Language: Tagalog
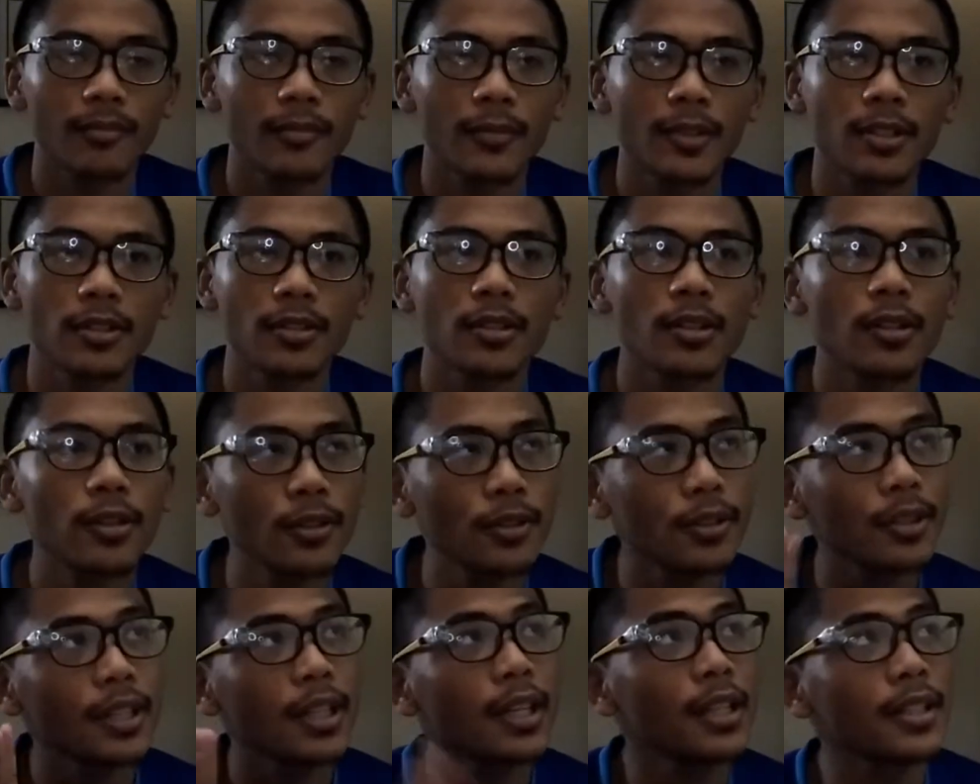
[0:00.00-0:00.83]
So
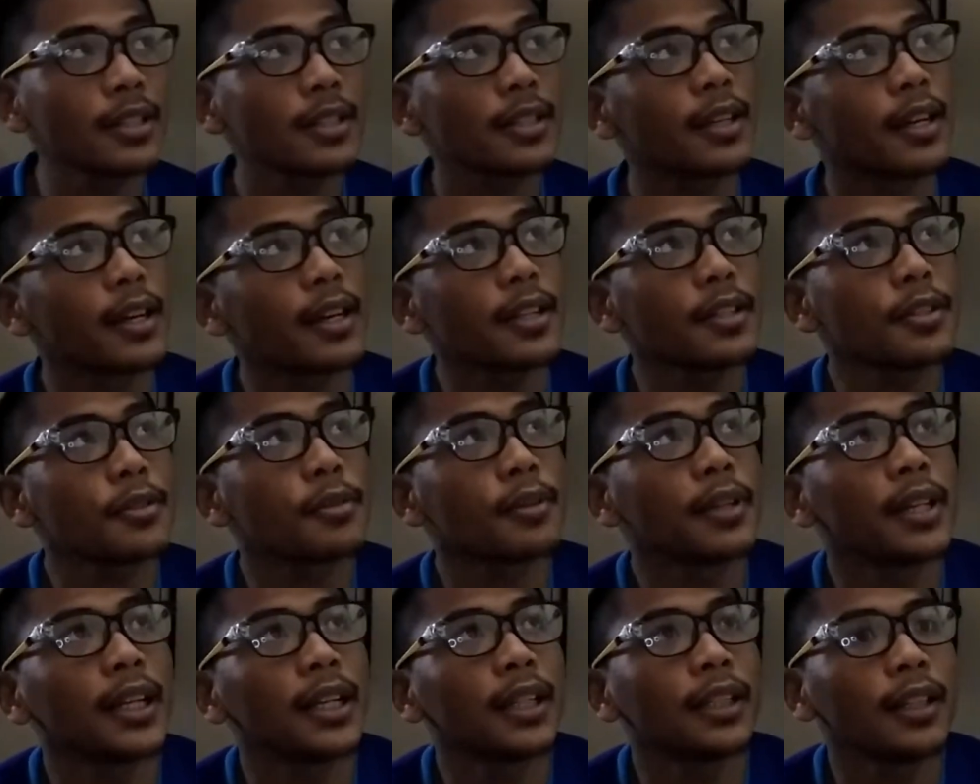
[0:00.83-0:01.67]
yes guys,
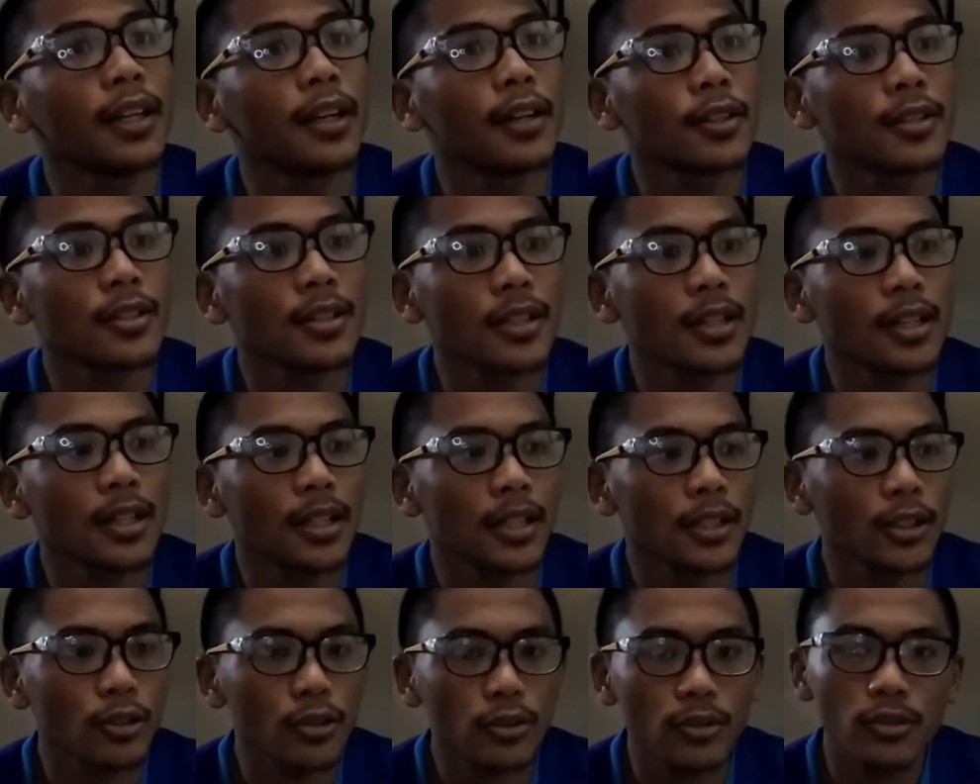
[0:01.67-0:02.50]
wala na ako sa
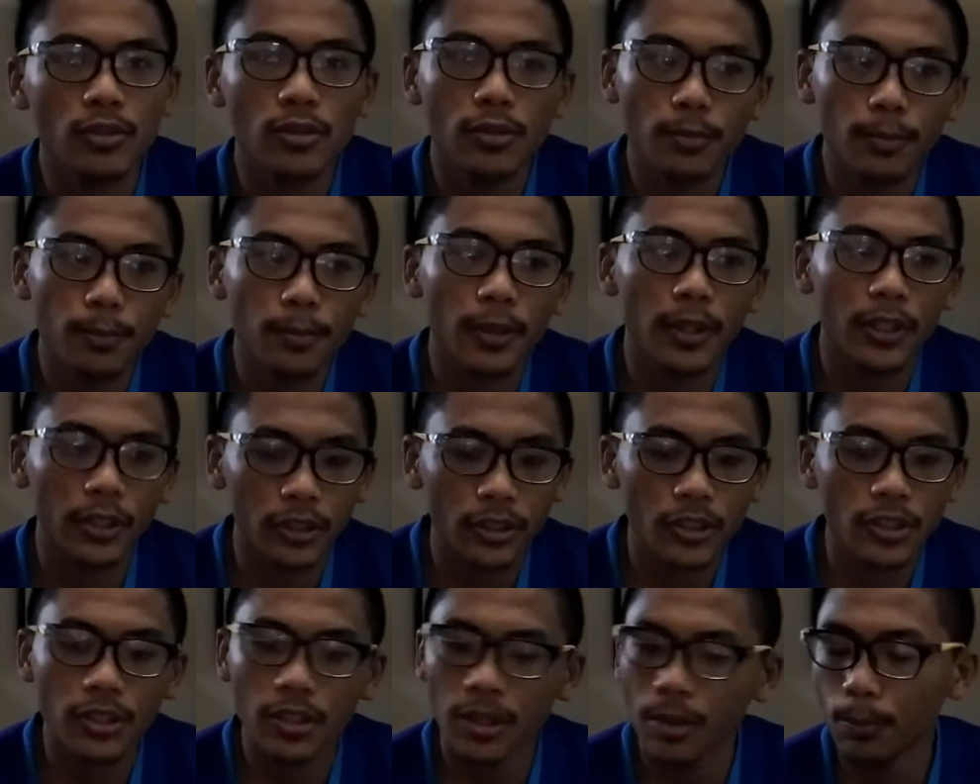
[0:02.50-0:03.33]
YouTube
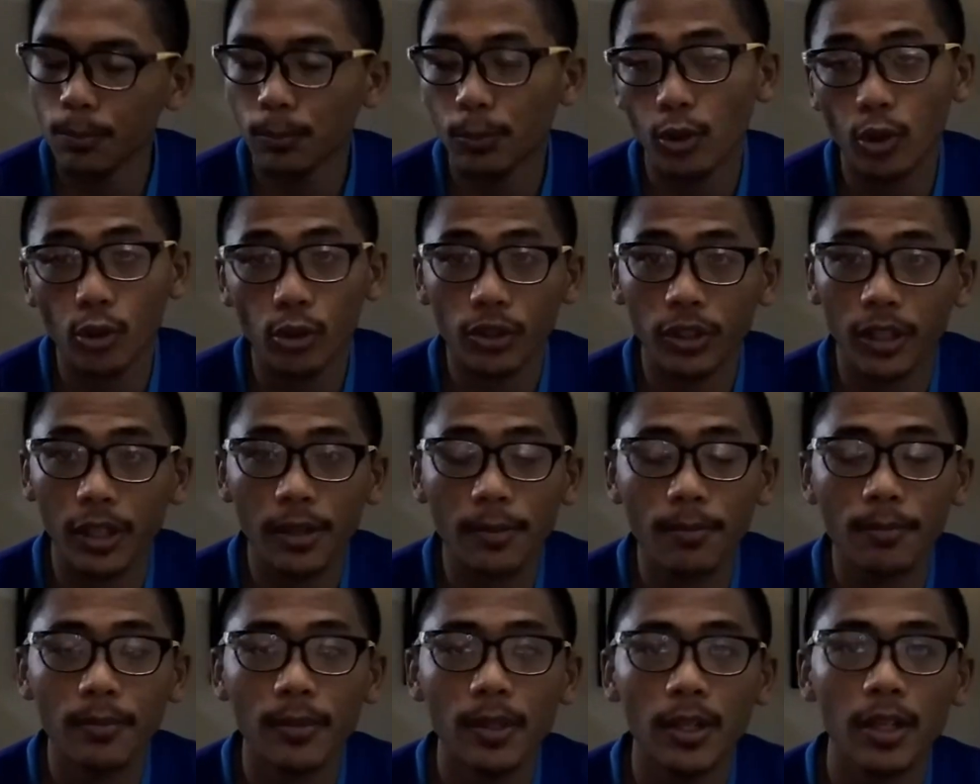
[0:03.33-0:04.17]
Partnership Program.
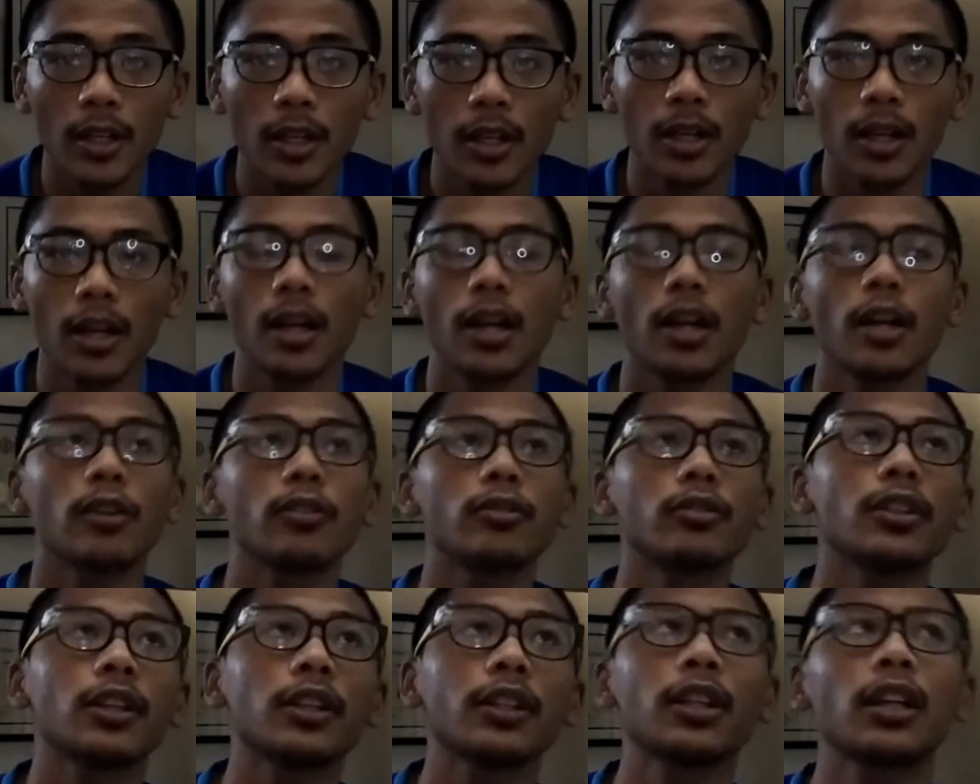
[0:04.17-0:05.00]
Uh,
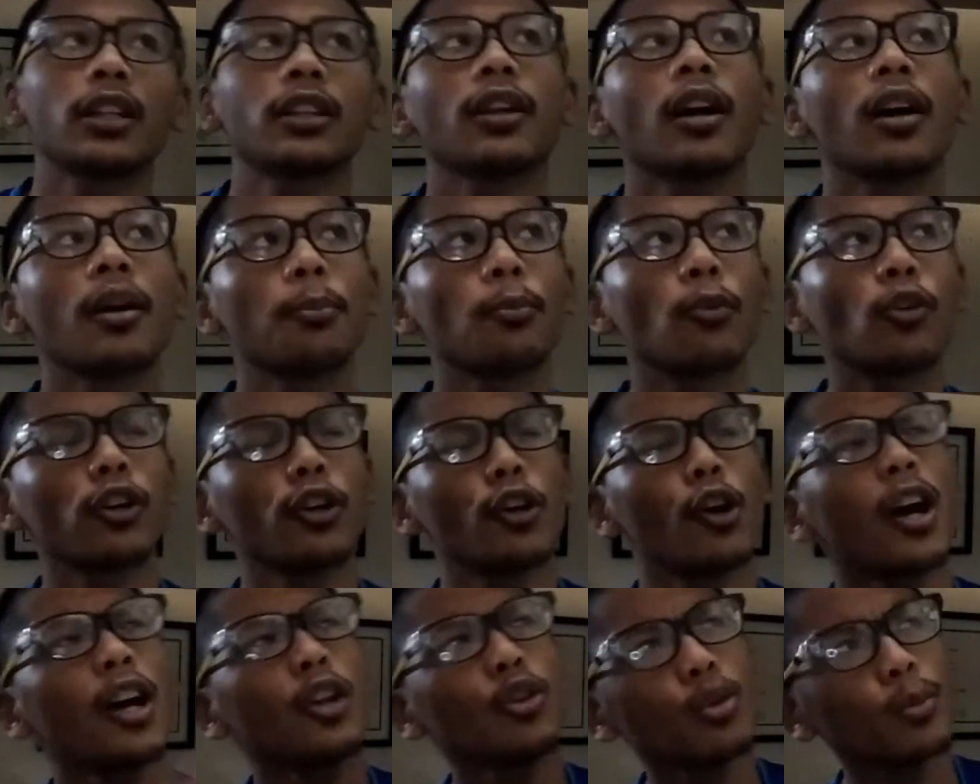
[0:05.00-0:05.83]
kung nagtataka po kayo,
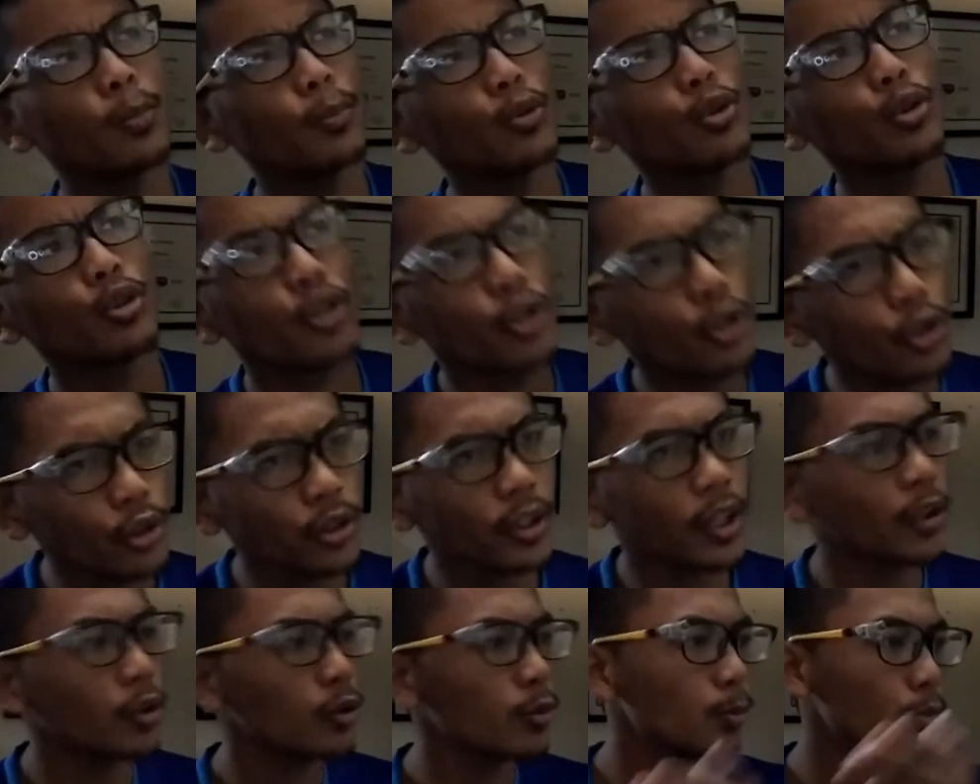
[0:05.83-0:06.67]
ano po yun?
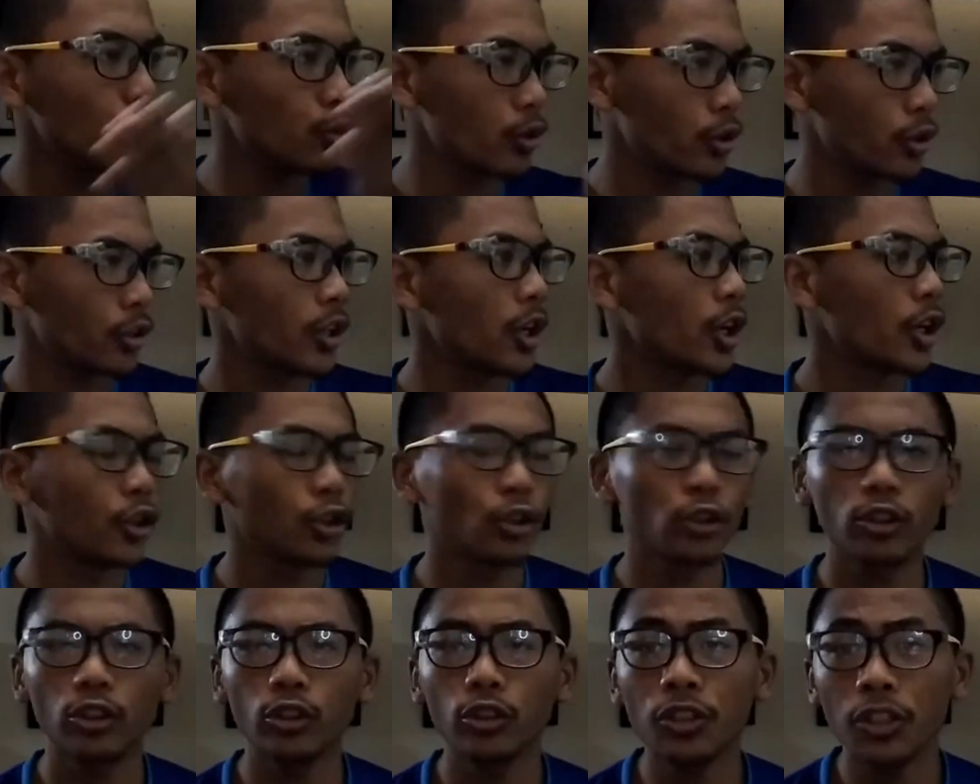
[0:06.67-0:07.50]
Ano po yun?
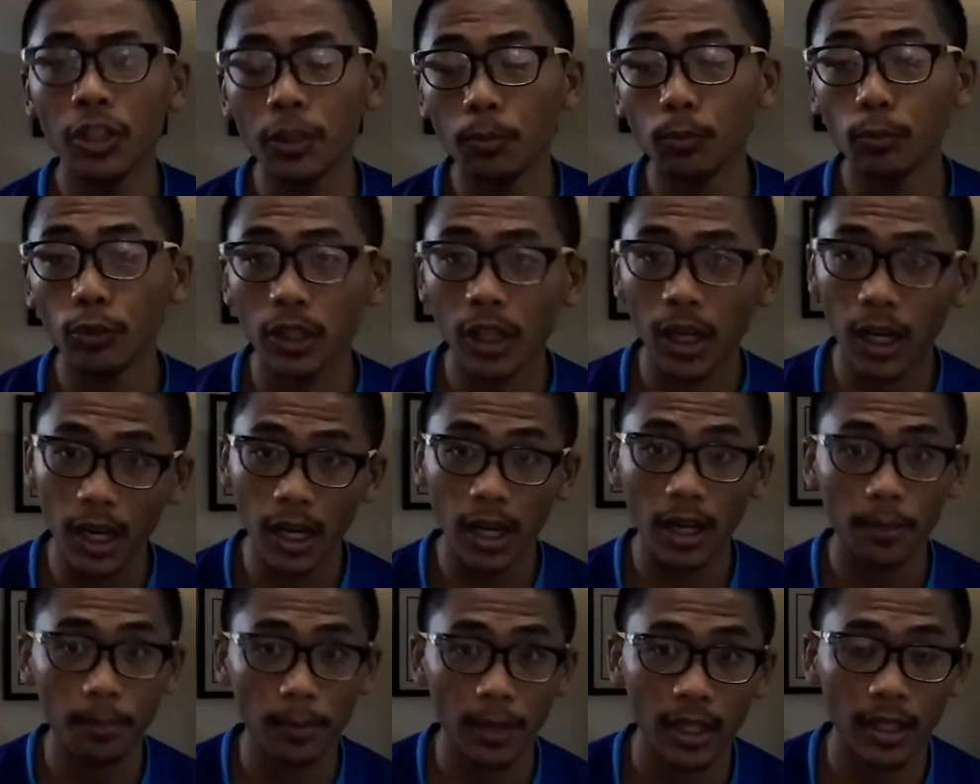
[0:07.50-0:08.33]
Diyan po
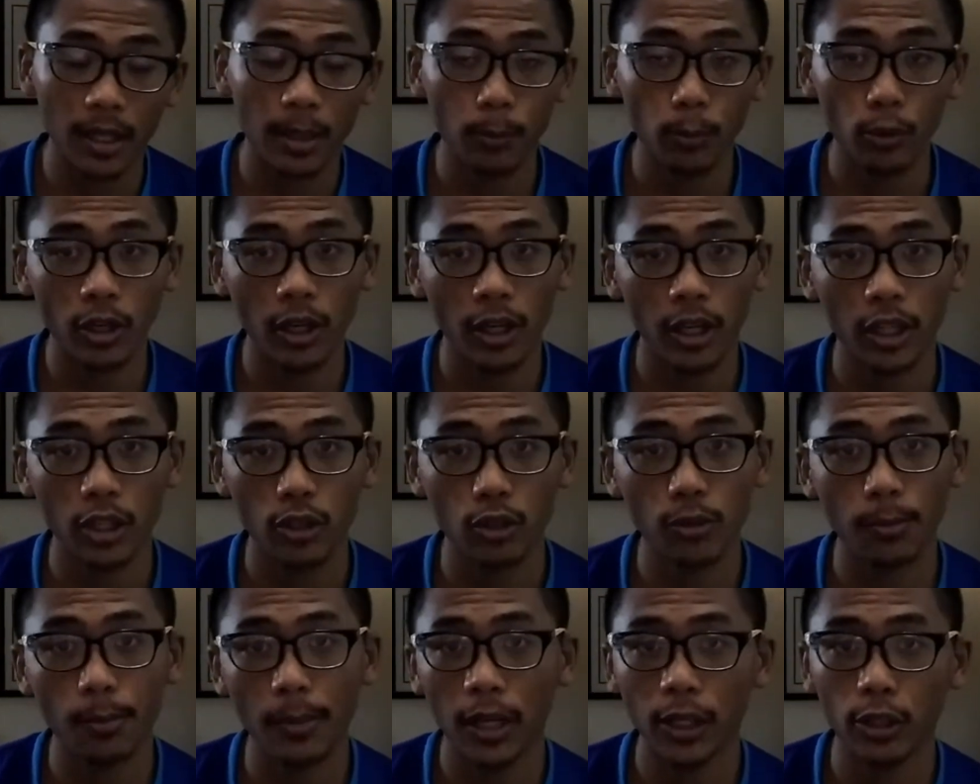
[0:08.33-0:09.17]
nagkakapera po ang
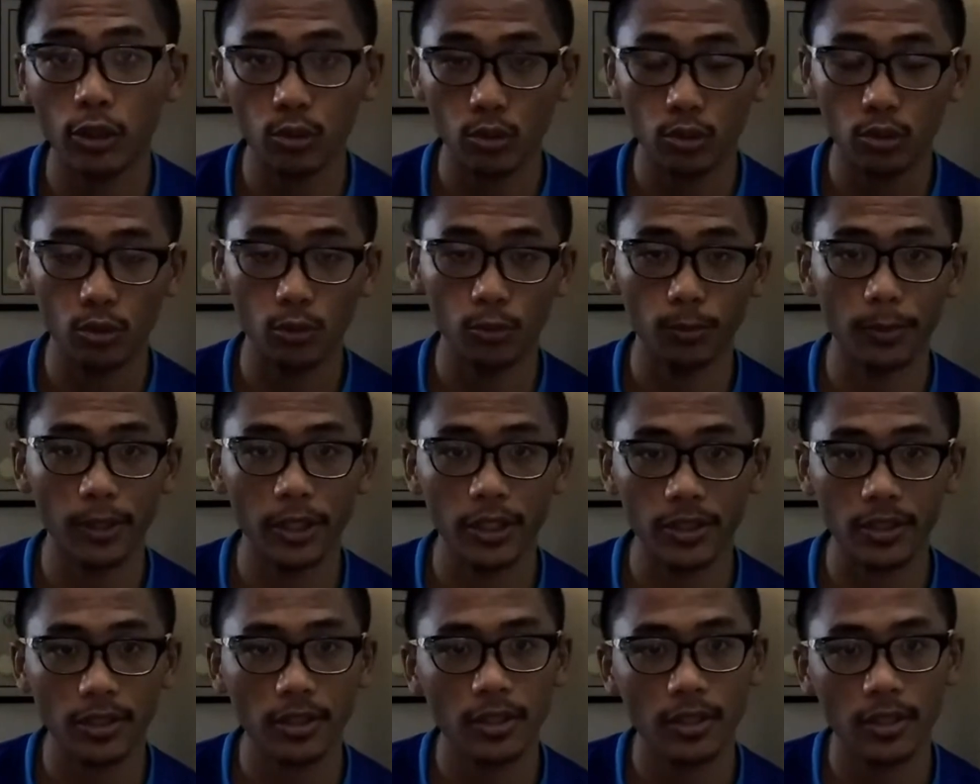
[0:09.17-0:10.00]
inyong mga
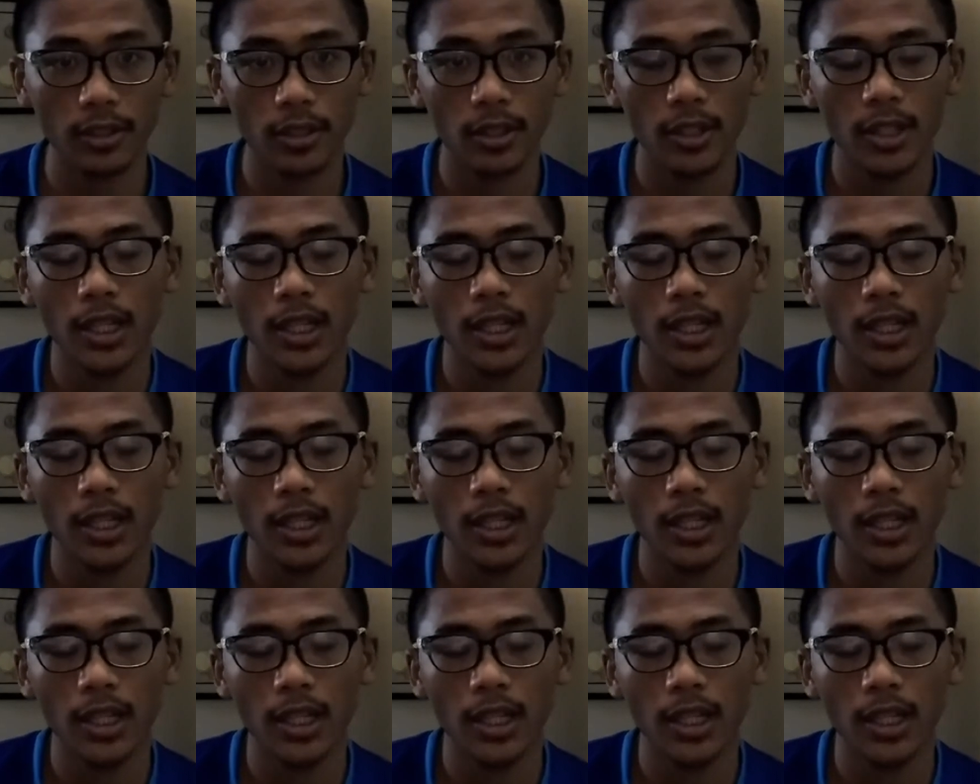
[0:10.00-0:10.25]
YouTubers.